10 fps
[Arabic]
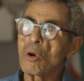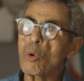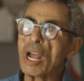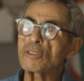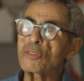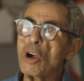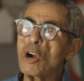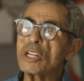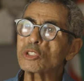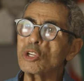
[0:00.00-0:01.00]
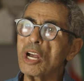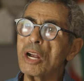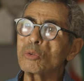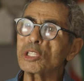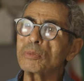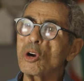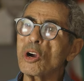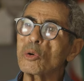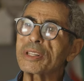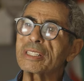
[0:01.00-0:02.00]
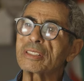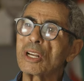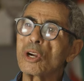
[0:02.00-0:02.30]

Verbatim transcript: وعنفوها وهزوها وجابوها وخذت